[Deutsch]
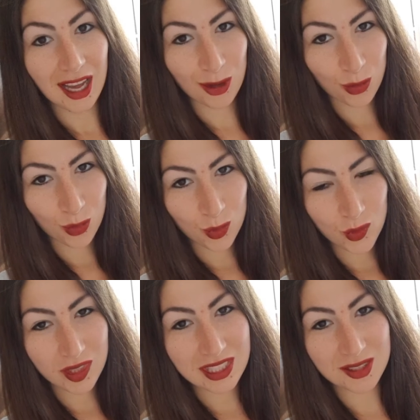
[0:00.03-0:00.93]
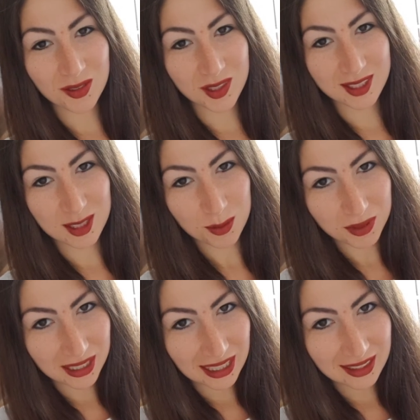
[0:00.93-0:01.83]
Hallo, diese Woche ist
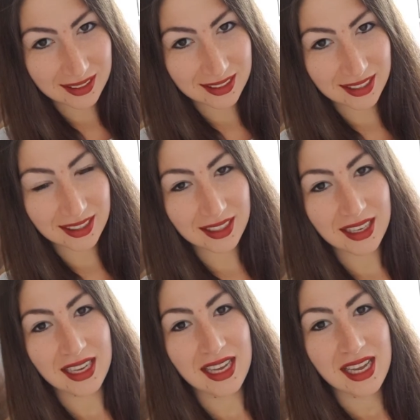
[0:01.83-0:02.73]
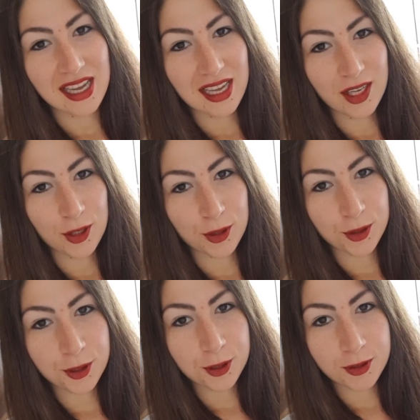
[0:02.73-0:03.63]
Prag dran.
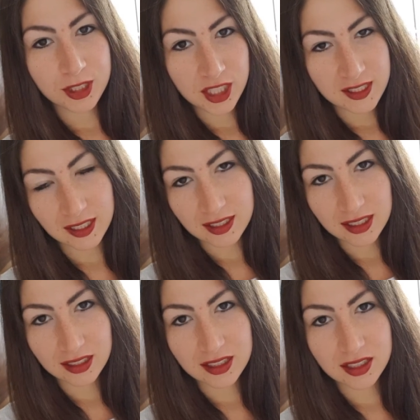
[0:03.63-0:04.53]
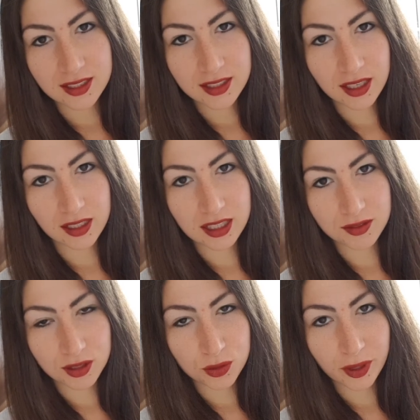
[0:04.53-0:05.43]
Äh, ich hatte ja gesagt, dass, ich halt, dass
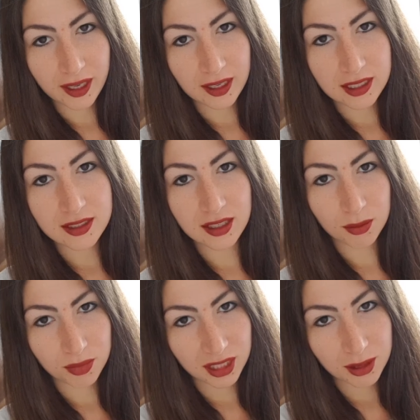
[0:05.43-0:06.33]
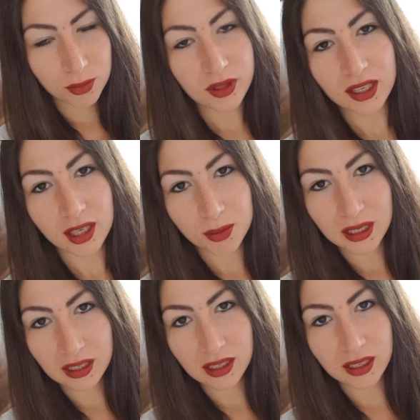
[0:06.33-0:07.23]
wir zuerst nach Bremen und dann nach
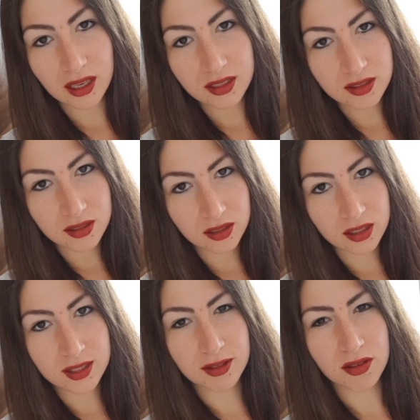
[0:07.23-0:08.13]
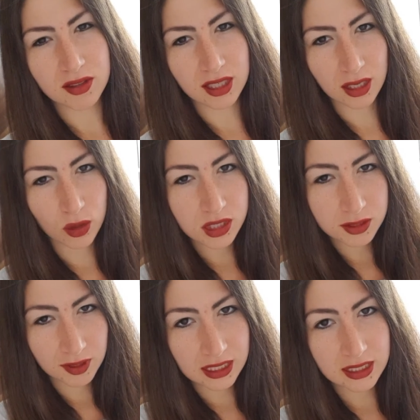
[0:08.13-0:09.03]
Prag gegangen sind. Also da waren wir dann auch
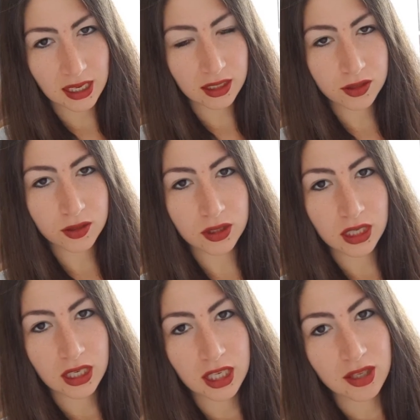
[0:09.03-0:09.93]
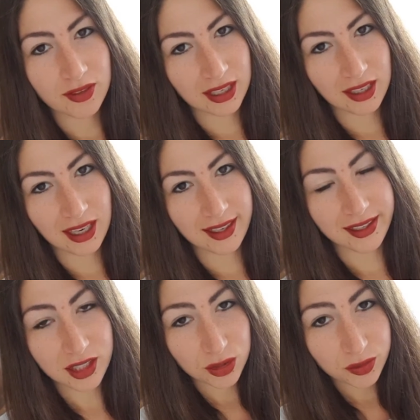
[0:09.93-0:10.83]
zwei Tage. Wir hatten leider
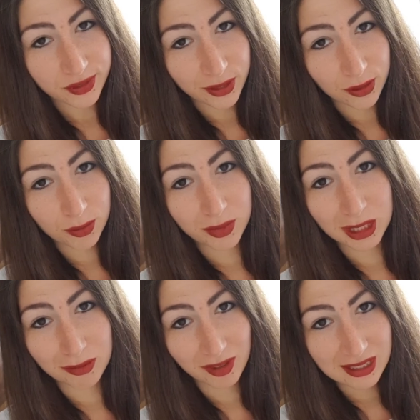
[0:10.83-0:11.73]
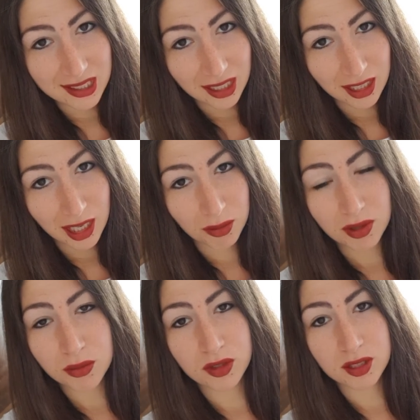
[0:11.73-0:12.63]
nicht so viel Glück mit dem Wetter, aber wir
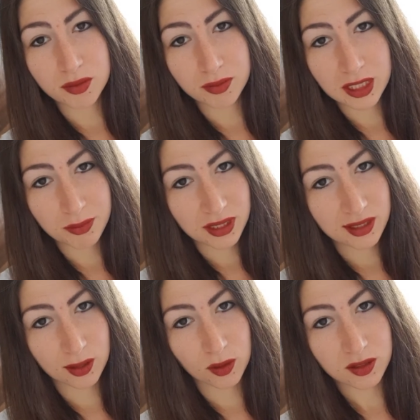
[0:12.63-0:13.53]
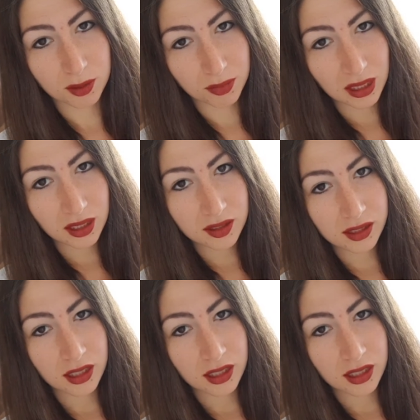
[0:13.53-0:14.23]
haben trotzdem das Beste daraus gemacht.